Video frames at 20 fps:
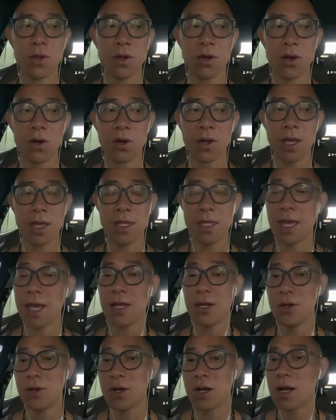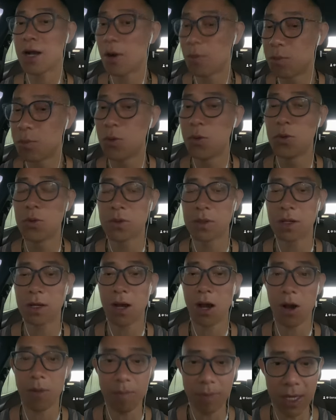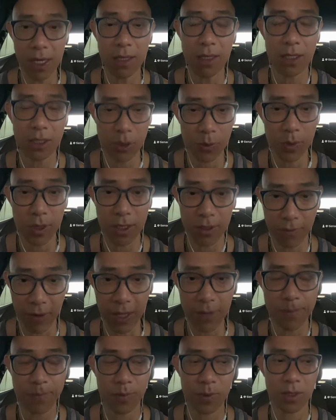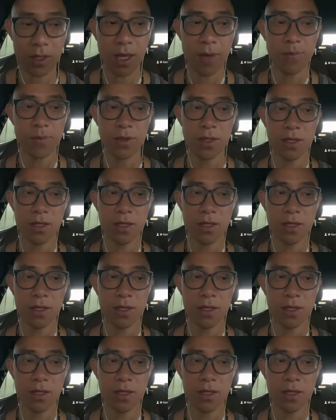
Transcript: ok nhà nước không muốn họ biết những thông tin như vậy ok